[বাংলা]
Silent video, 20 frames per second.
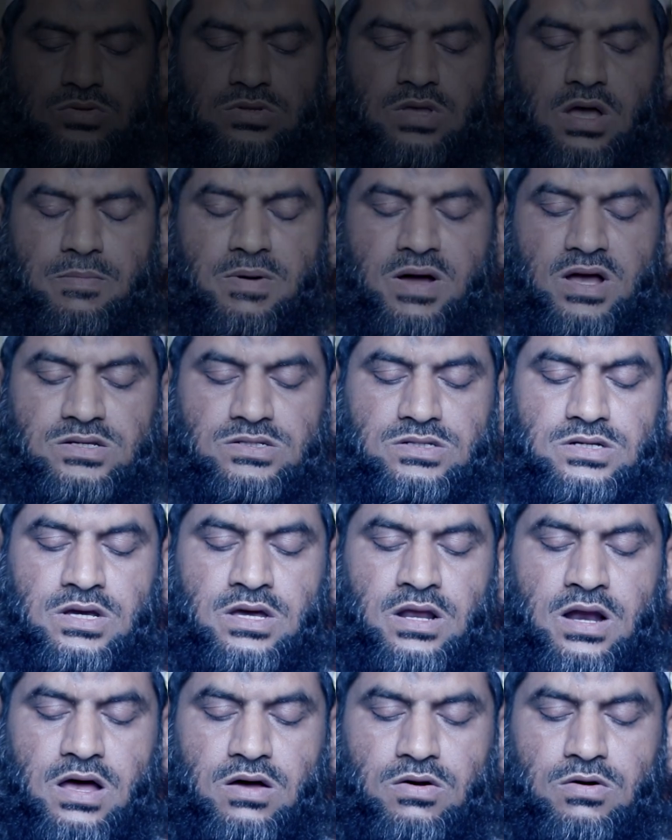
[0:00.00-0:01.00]
দূতাবাস
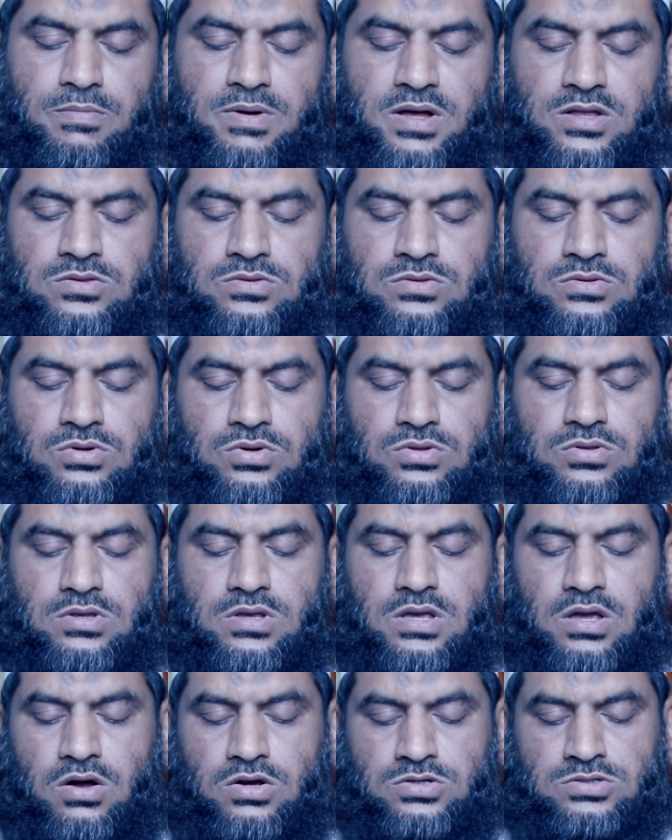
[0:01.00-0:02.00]
ঘ্রাও বা
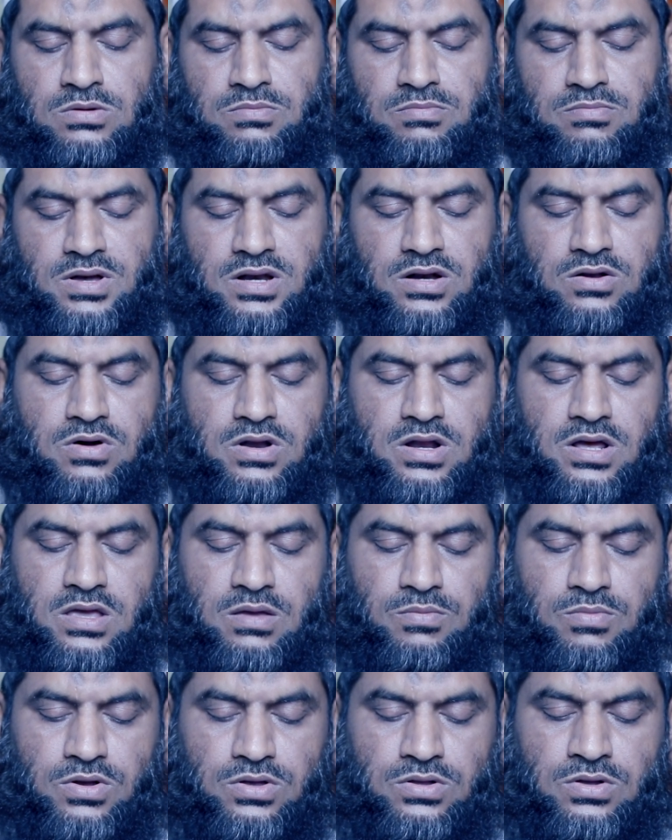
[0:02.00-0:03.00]
দূতকে অসম্মান করা
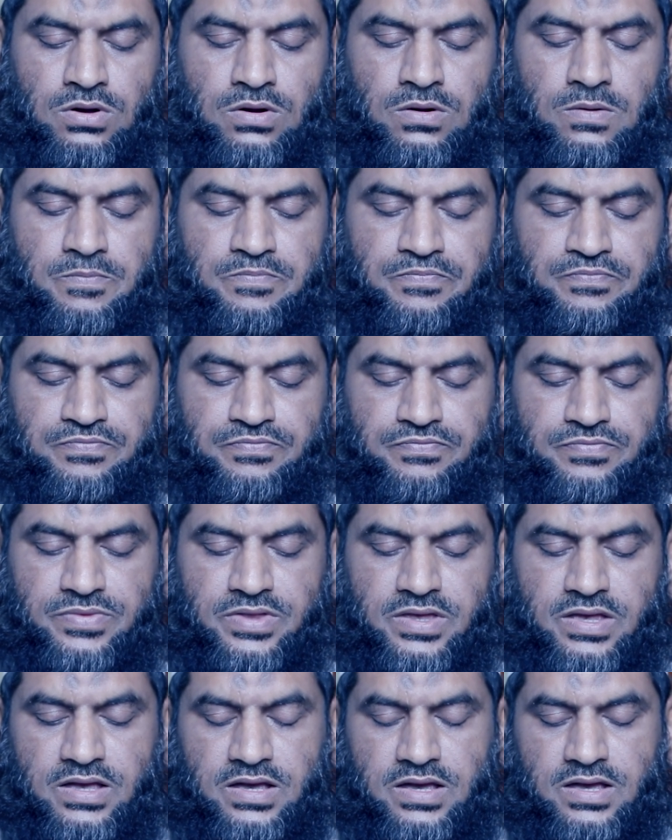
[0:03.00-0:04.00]
কি বৈধ
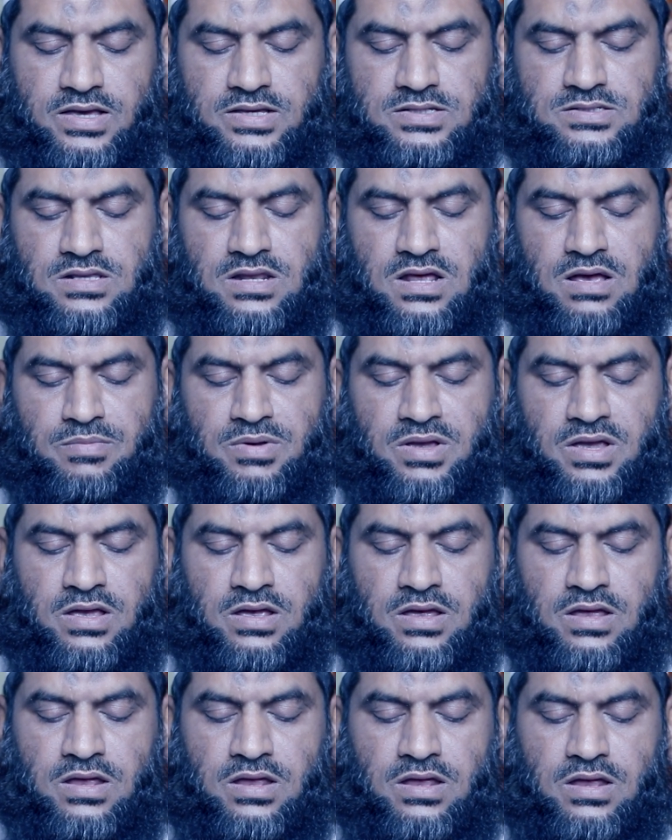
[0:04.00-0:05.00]
ইসলামে
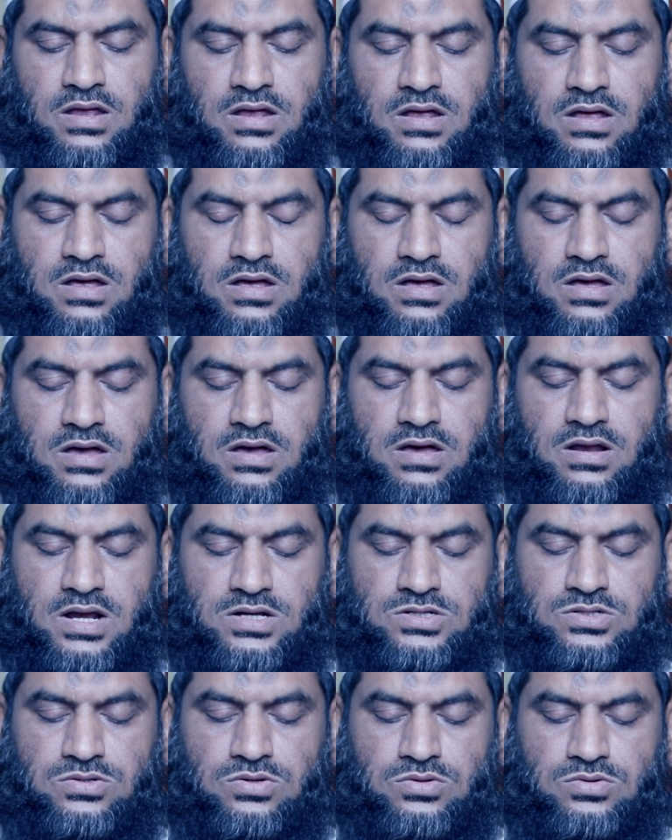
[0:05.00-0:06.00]

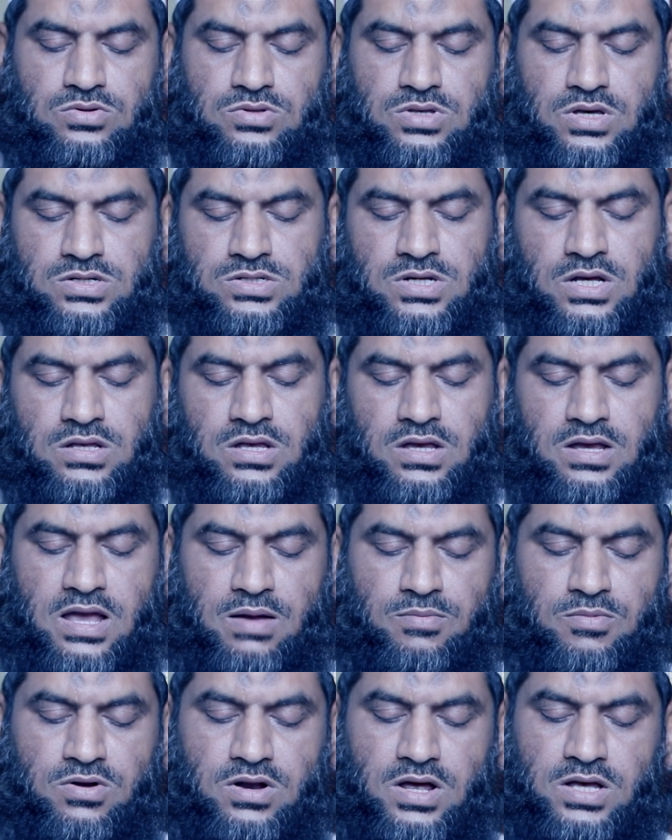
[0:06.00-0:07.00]
রাষ্ট্রদূতের সাথে
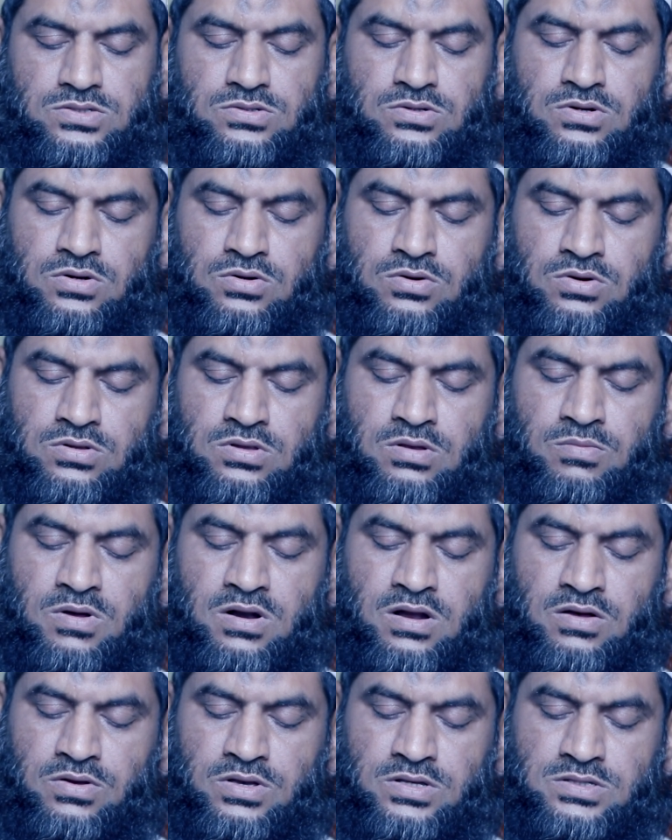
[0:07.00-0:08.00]
কেমন আচরণ করতে
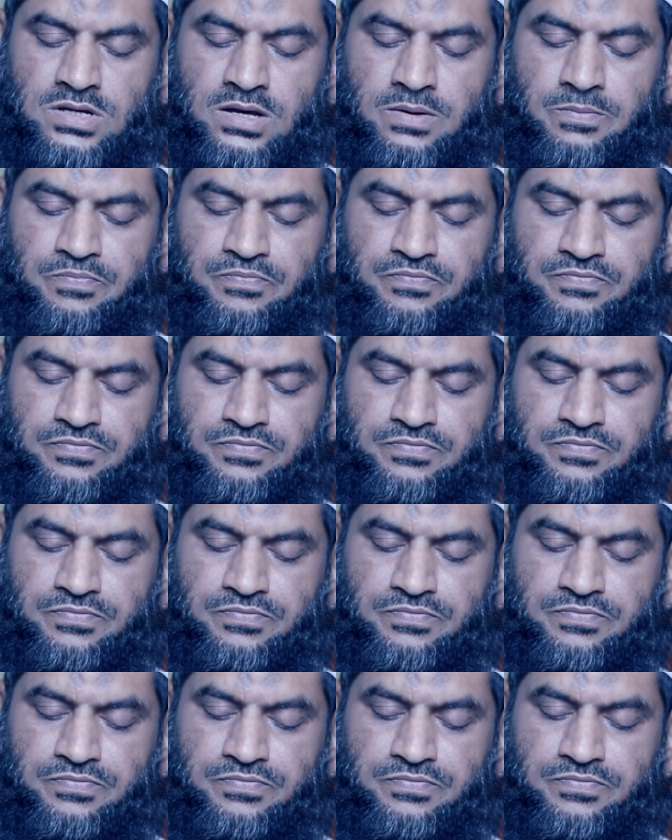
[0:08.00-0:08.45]
বলা হয়েছে